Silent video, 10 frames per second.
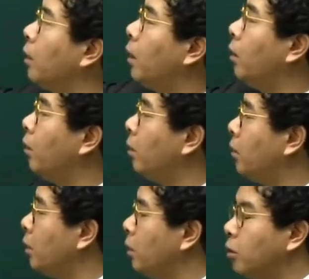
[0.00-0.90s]

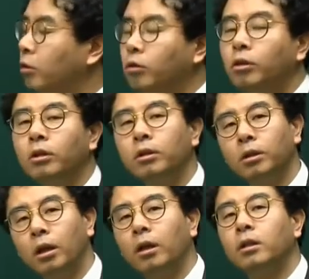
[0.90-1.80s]
셀러는 이 서류를
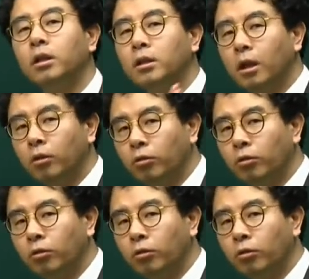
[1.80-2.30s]
은행에 제시할